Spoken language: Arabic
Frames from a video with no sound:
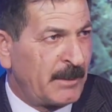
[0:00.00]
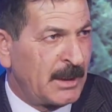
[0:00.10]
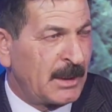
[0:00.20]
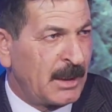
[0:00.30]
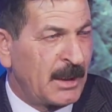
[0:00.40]
من
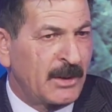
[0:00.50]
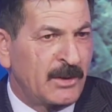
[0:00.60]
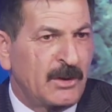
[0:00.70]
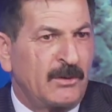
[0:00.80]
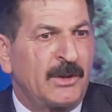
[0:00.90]

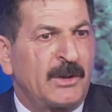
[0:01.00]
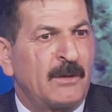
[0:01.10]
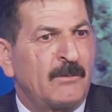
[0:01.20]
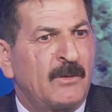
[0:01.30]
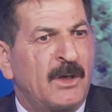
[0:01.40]
الخارج او
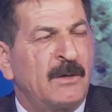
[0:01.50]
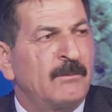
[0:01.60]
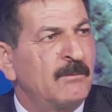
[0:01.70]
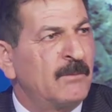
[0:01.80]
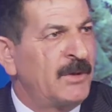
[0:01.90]
عنده اموال
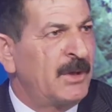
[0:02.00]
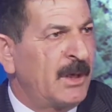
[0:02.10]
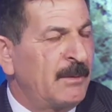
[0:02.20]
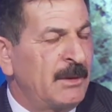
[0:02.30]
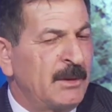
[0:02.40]

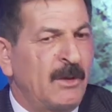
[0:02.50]
ممدحه